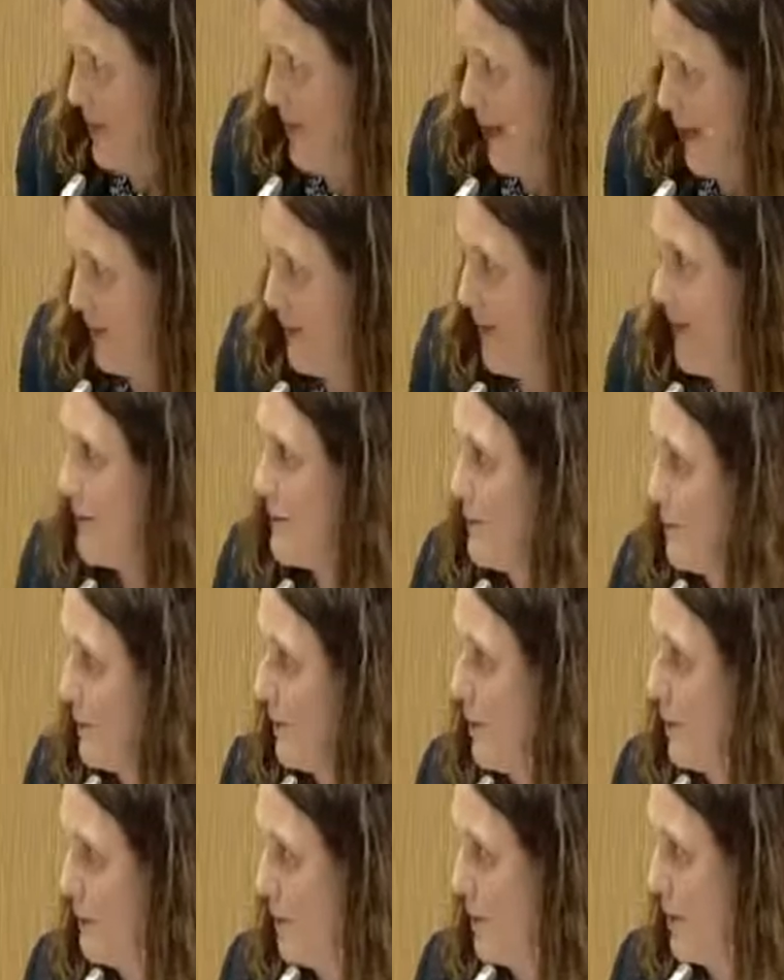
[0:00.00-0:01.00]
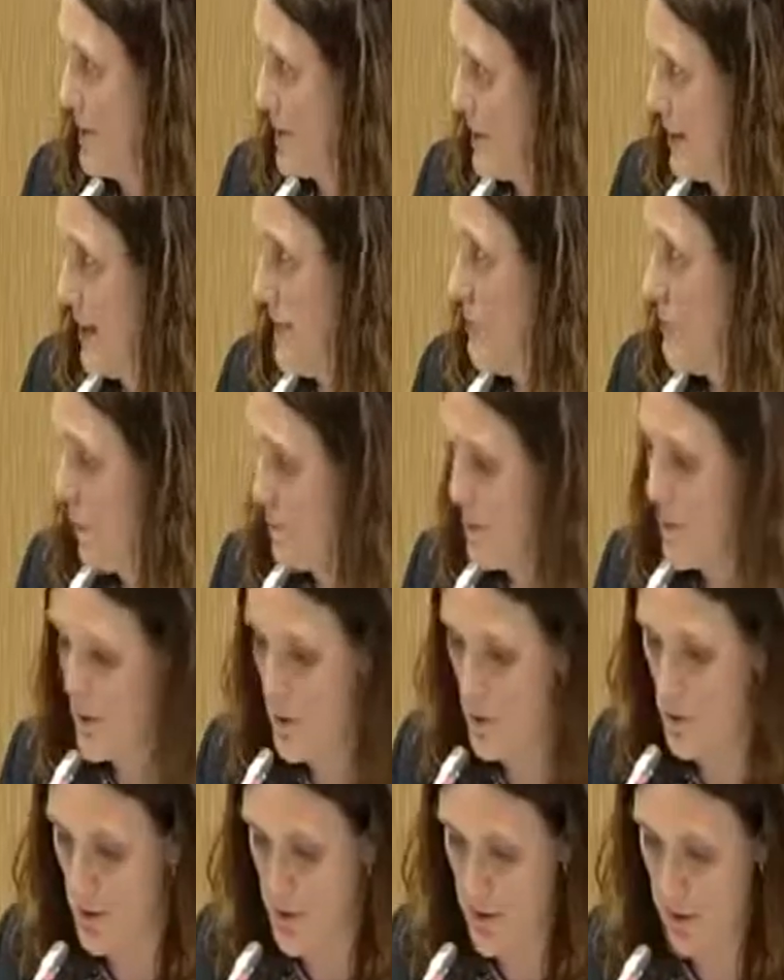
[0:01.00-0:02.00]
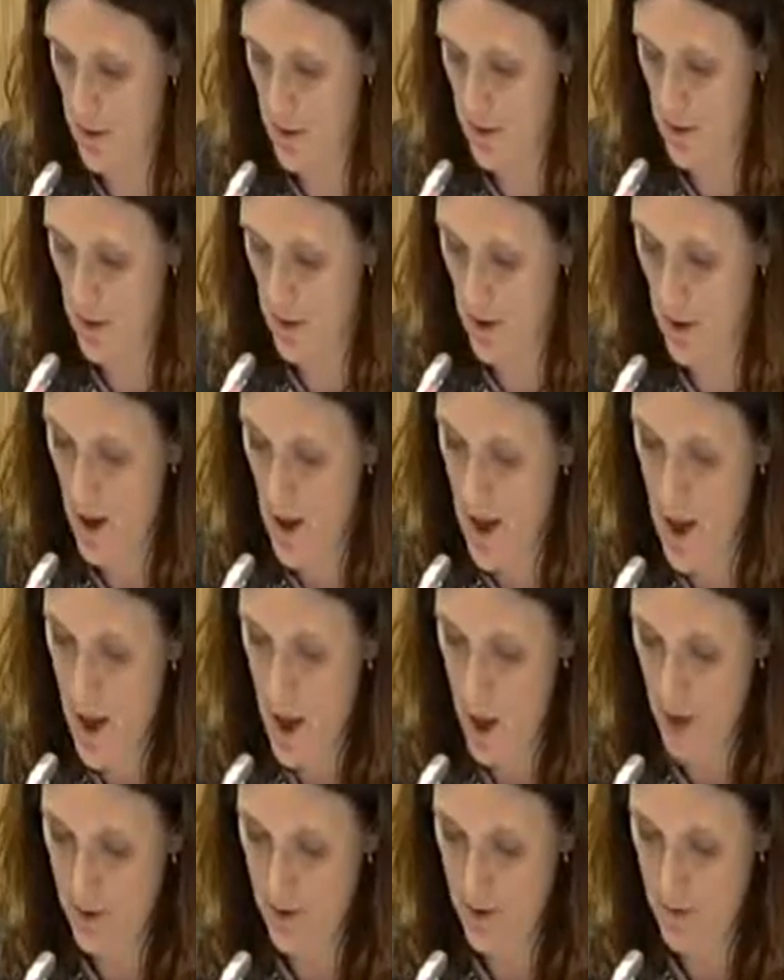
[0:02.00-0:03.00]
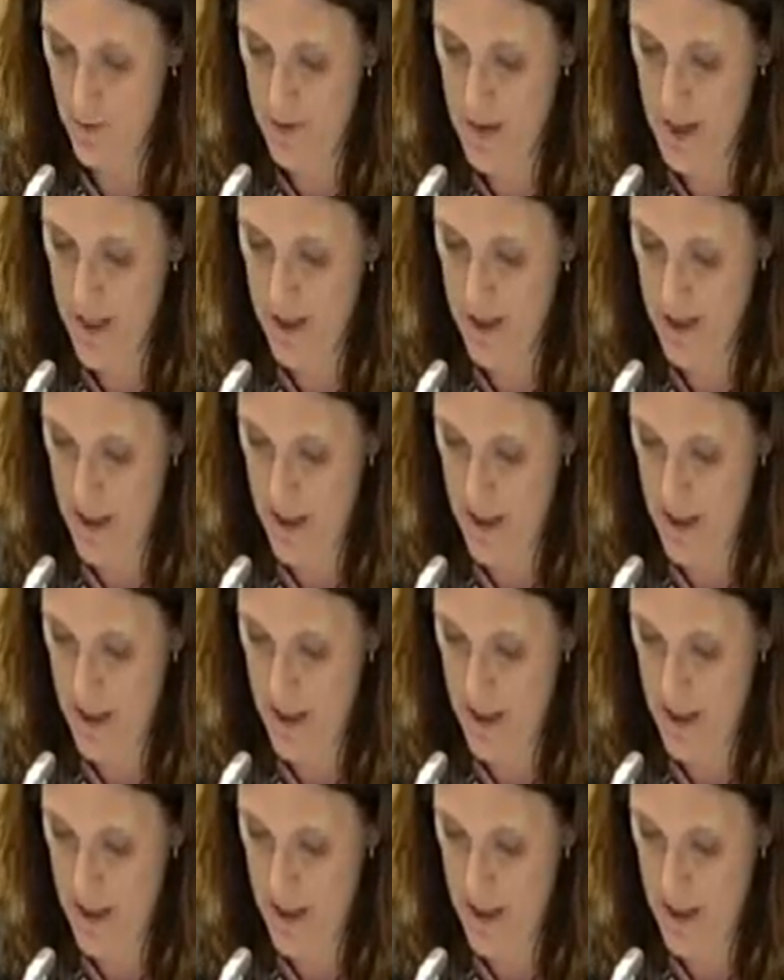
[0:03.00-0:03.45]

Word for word: internes dans, les États membres. Bien sûr, c'est un défi